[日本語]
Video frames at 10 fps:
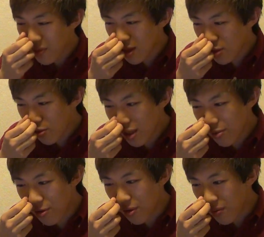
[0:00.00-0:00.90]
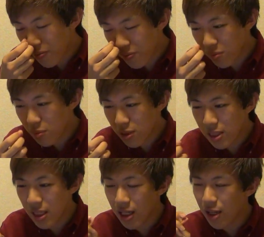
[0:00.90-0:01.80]
でそれでもうん、
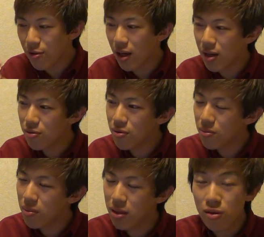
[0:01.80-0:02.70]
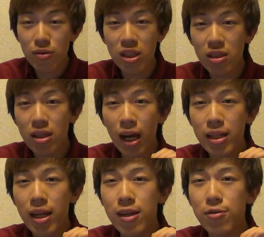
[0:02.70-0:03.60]
推薦であとはあの、まあ、その書
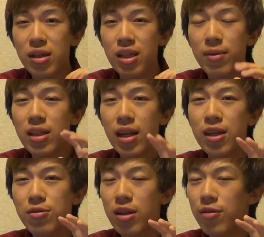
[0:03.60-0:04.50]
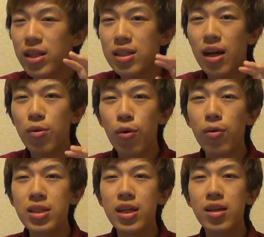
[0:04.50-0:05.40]
いた内容とか喋った内容っていうのは私が高
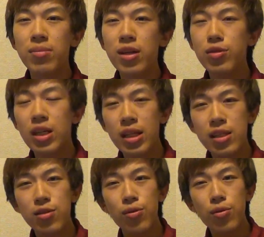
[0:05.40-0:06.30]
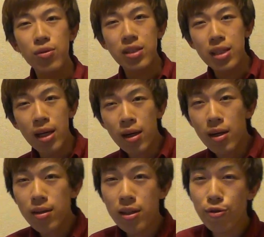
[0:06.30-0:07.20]
校時代に勉強した鉄道のことですね
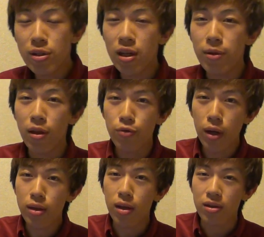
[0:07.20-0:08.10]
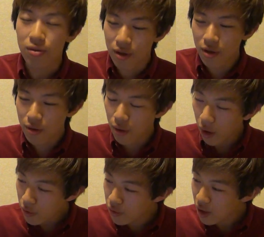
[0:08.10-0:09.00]
でそういう喋ったら受かったんですよあ
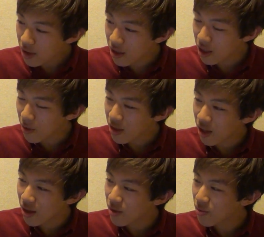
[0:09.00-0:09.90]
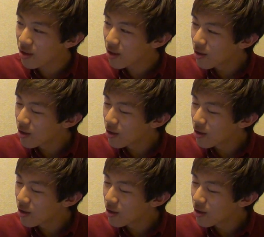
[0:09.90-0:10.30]
あ受かってしまったなと思って